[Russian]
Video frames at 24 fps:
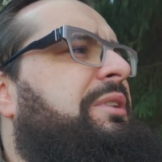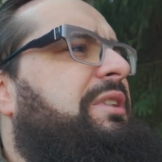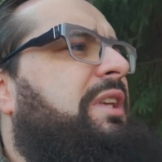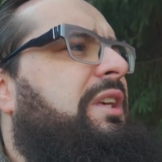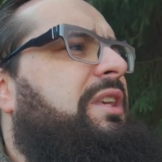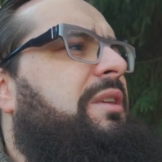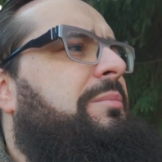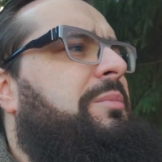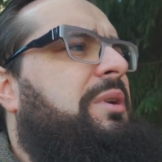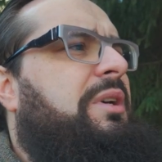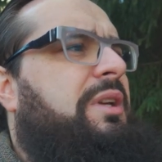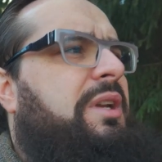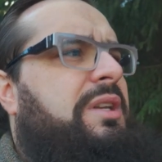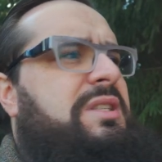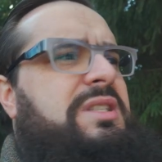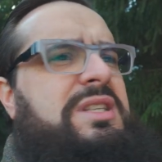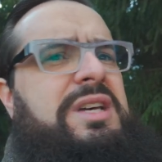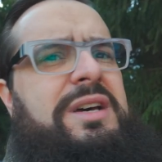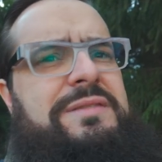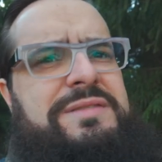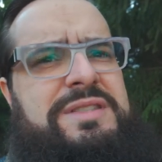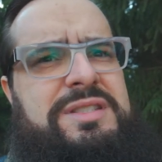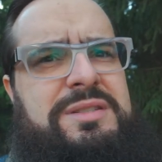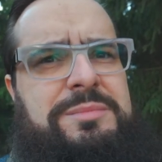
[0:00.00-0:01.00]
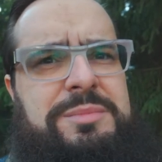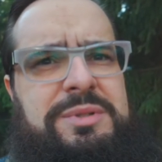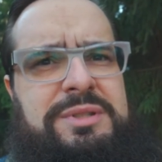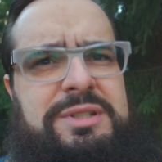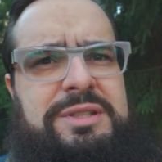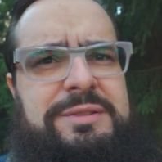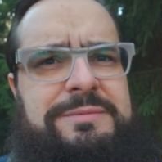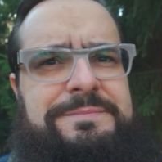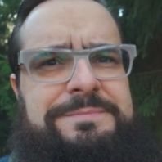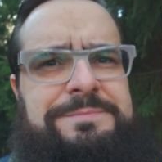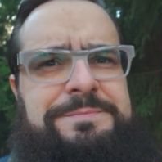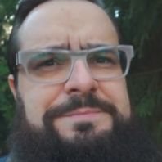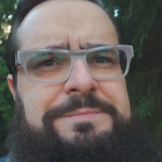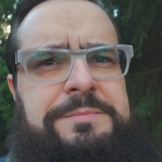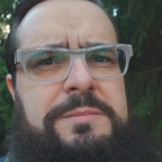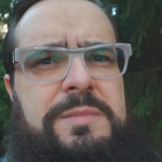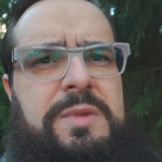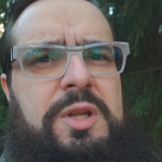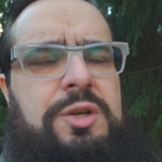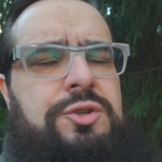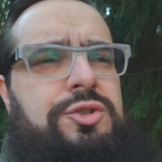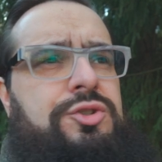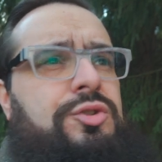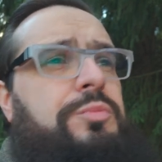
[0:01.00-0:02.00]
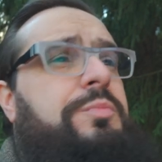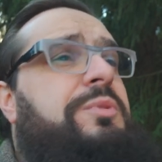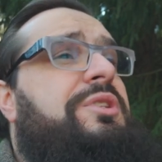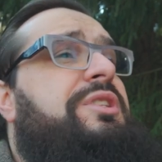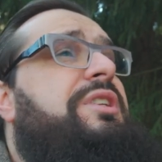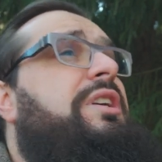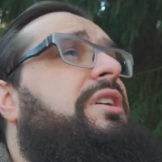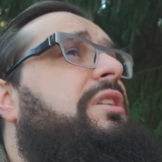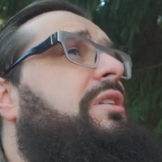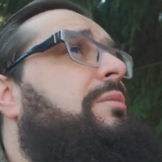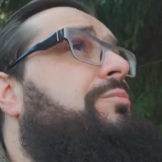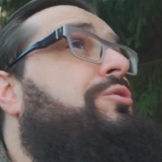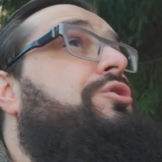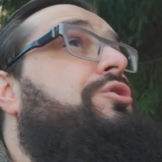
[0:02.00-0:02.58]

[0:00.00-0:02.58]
такими красавцами. Да? что мы делаем